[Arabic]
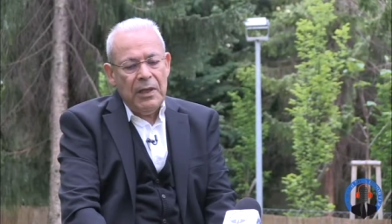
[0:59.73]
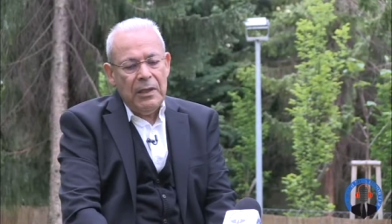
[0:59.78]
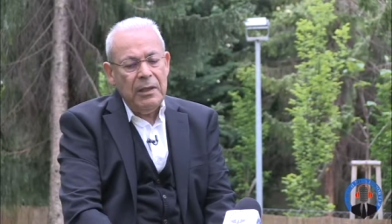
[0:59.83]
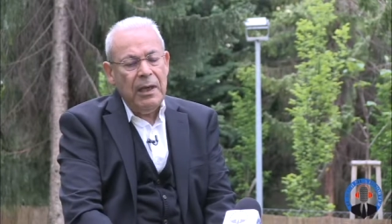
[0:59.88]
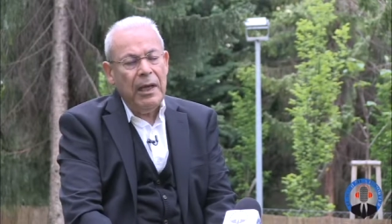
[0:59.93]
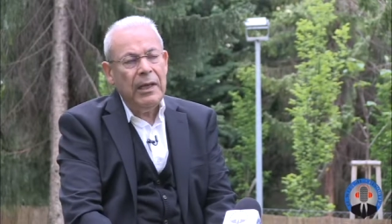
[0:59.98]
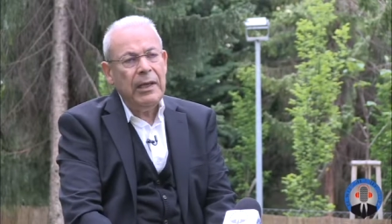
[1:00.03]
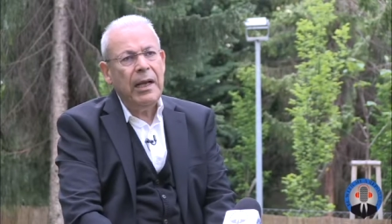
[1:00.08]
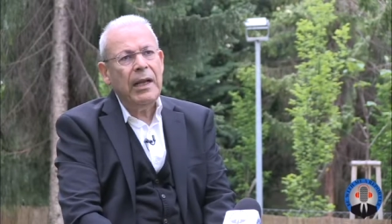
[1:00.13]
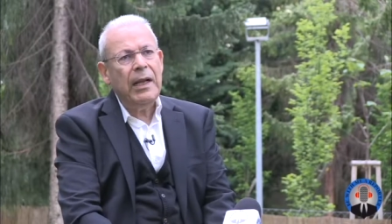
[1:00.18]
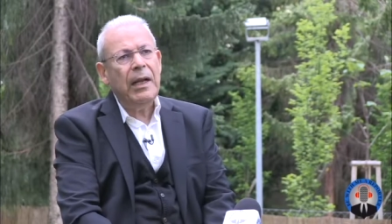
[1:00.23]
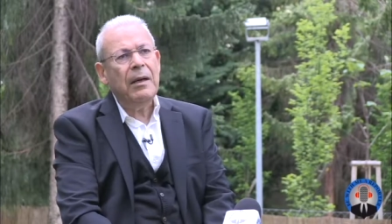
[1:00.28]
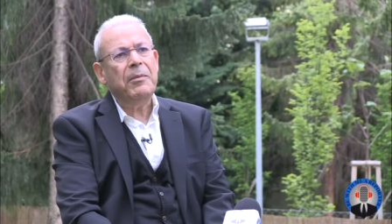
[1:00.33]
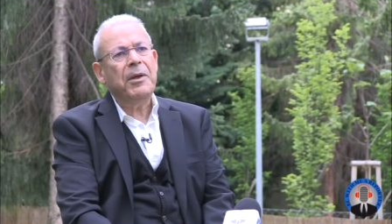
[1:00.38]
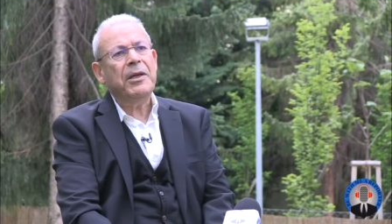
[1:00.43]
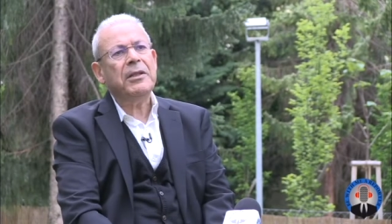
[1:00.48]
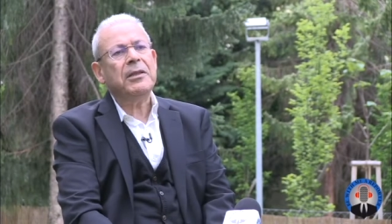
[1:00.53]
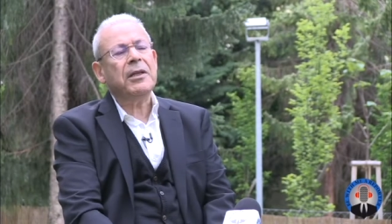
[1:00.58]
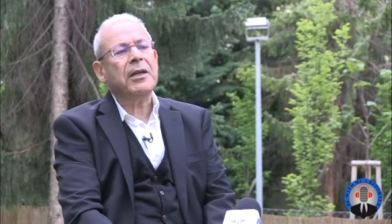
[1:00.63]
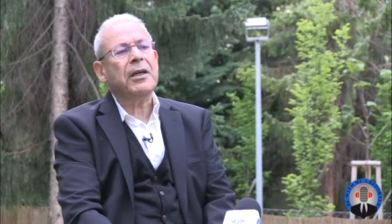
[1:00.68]
يعني أنا
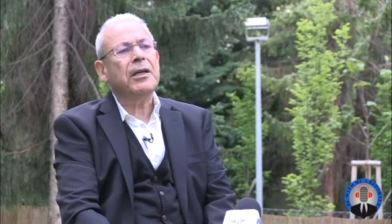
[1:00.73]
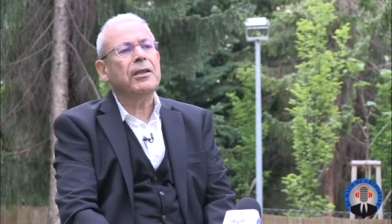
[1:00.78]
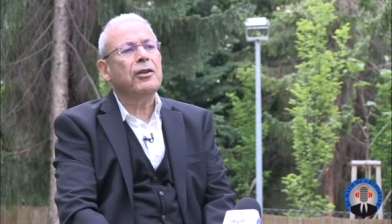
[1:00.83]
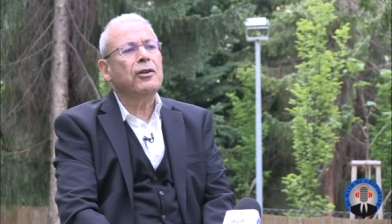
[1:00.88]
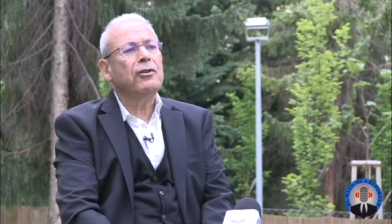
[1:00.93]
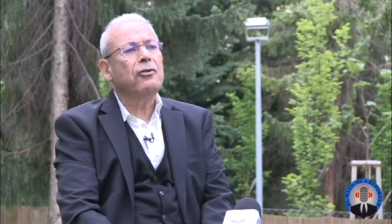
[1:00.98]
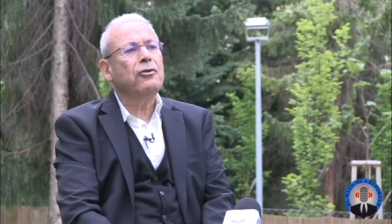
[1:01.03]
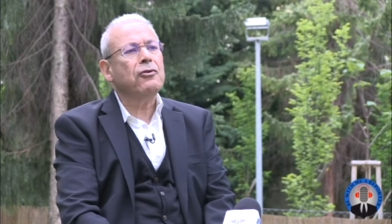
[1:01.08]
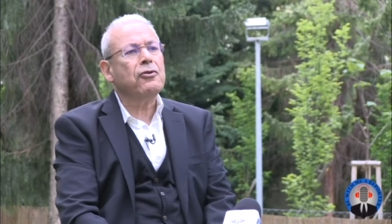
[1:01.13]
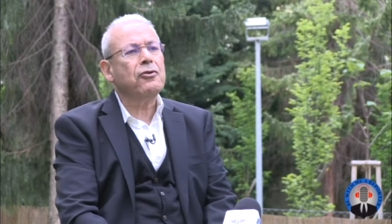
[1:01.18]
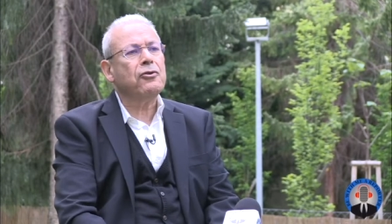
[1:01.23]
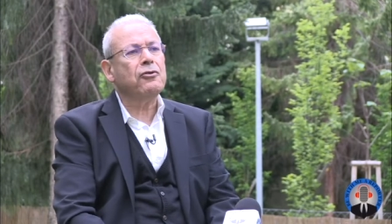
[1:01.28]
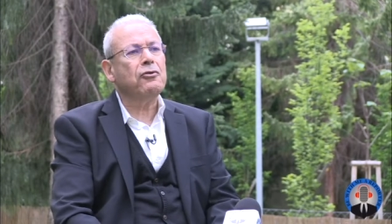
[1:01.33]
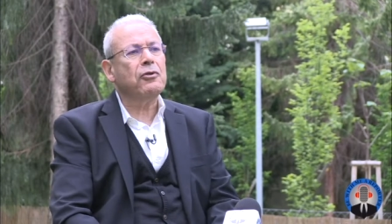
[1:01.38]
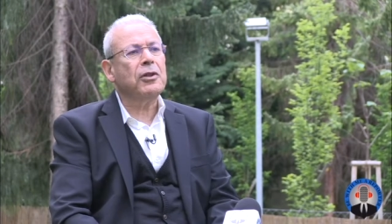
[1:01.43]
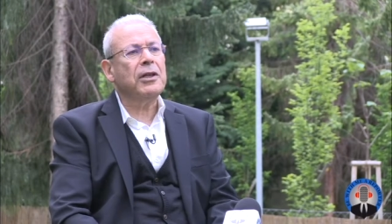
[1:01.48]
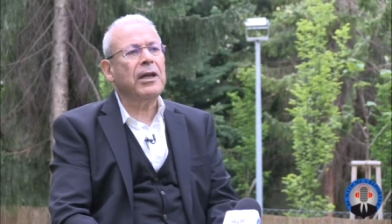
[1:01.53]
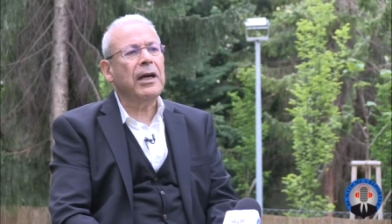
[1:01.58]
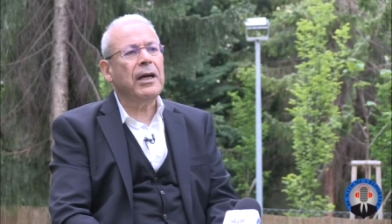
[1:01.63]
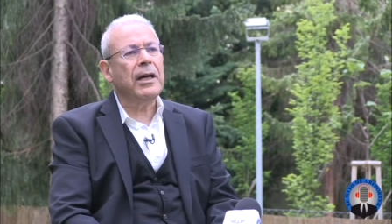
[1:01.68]
بعتقد أنه
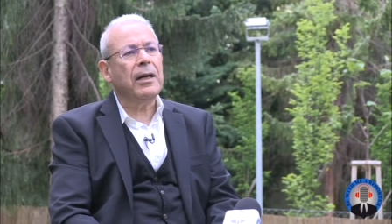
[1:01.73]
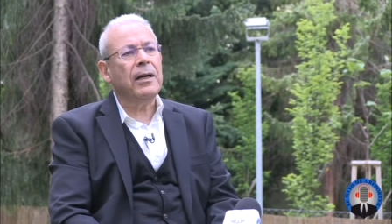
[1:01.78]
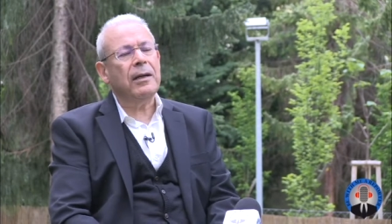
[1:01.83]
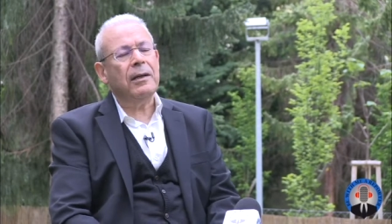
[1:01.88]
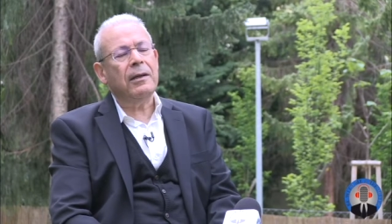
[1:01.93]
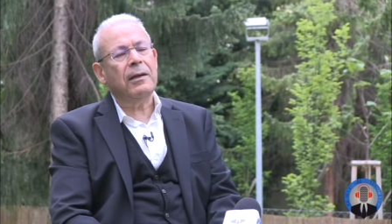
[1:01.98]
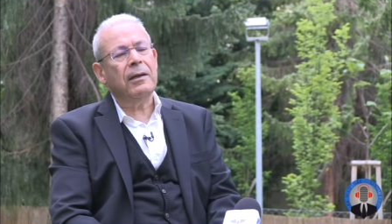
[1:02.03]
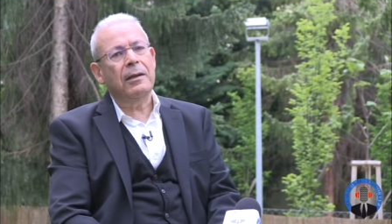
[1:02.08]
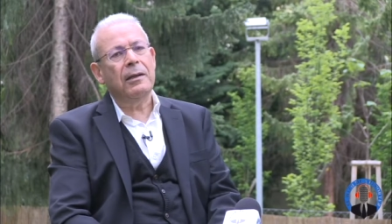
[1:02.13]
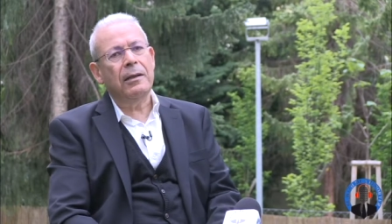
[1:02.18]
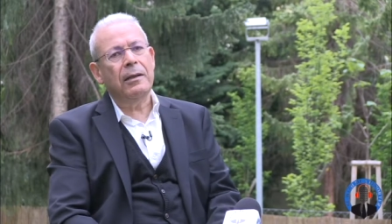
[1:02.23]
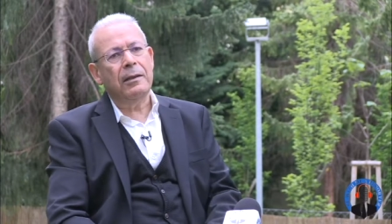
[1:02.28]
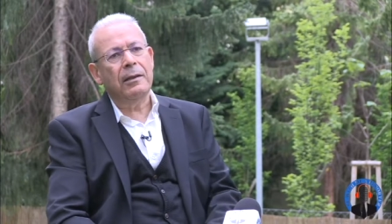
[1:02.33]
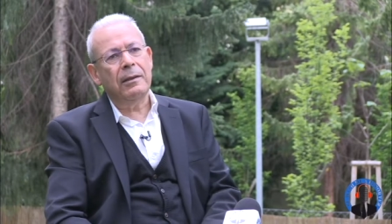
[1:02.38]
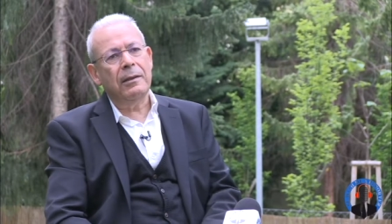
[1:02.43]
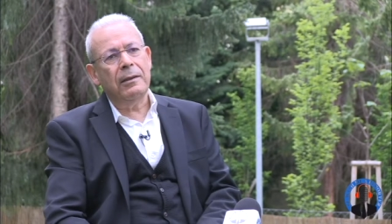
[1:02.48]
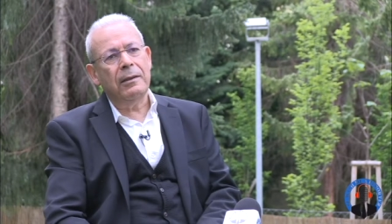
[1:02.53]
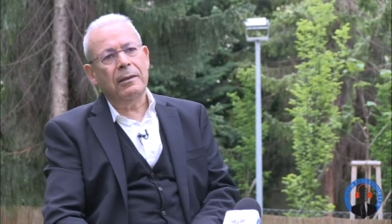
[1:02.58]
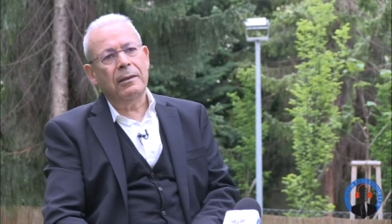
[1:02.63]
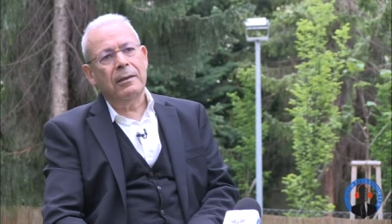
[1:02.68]
سوريا
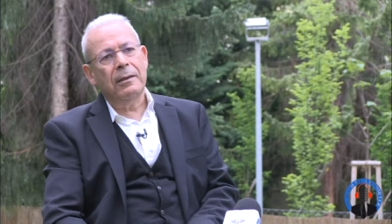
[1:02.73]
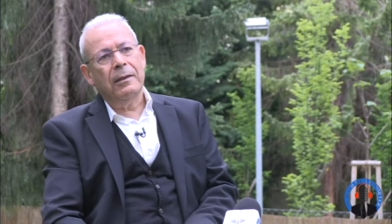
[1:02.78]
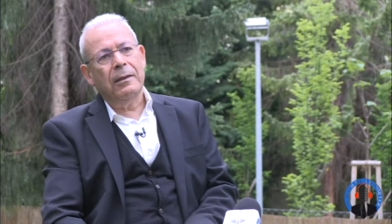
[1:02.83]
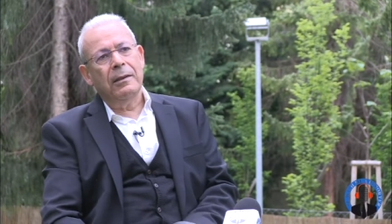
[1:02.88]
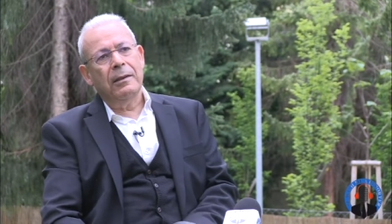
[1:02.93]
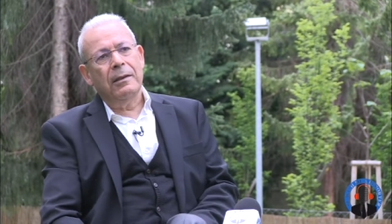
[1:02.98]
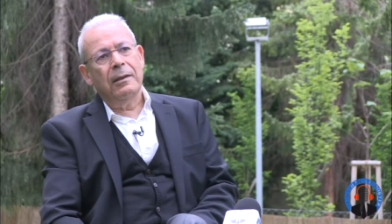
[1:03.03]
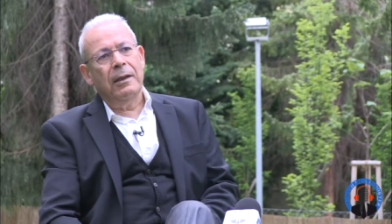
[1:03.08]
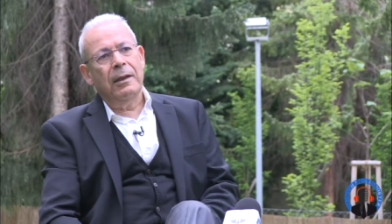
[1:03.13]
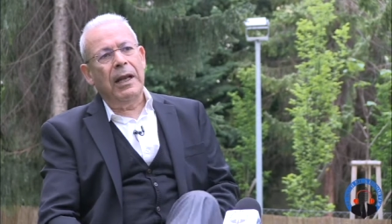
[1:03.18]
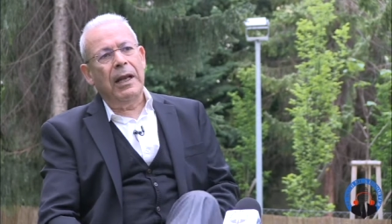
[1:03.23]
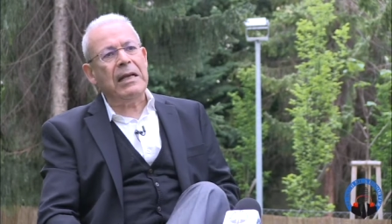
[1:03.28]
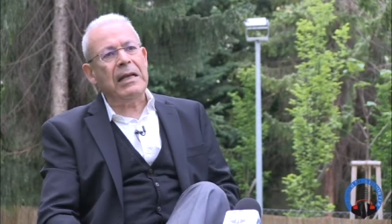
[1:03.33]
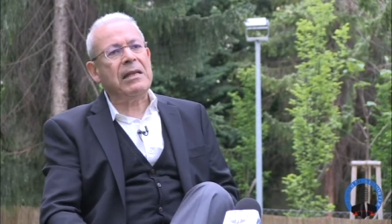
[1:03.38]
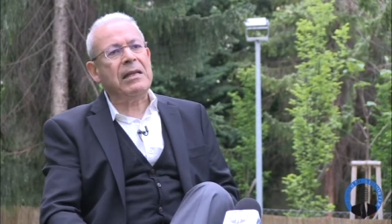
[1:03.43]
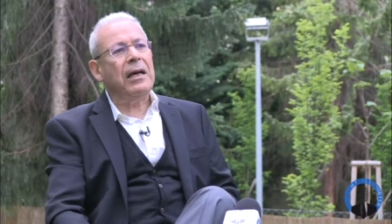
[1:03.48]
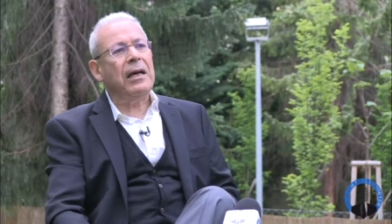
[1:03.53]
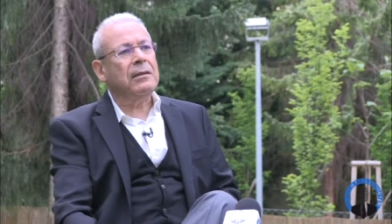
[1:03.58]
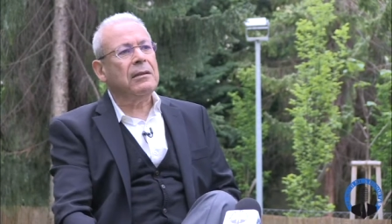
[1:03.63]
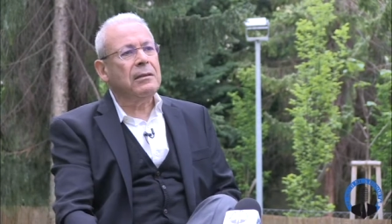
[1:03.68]
آه
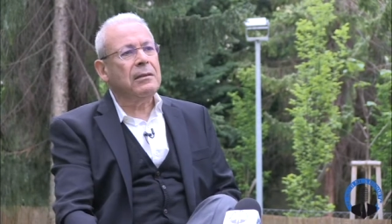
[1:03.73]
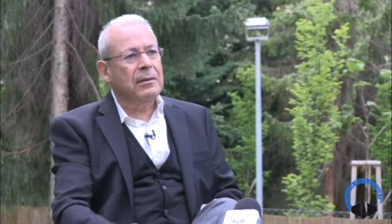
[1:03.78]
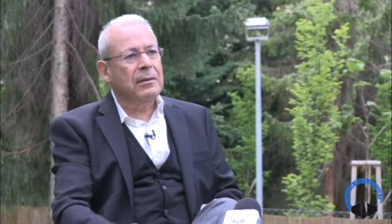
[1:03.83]
الاسد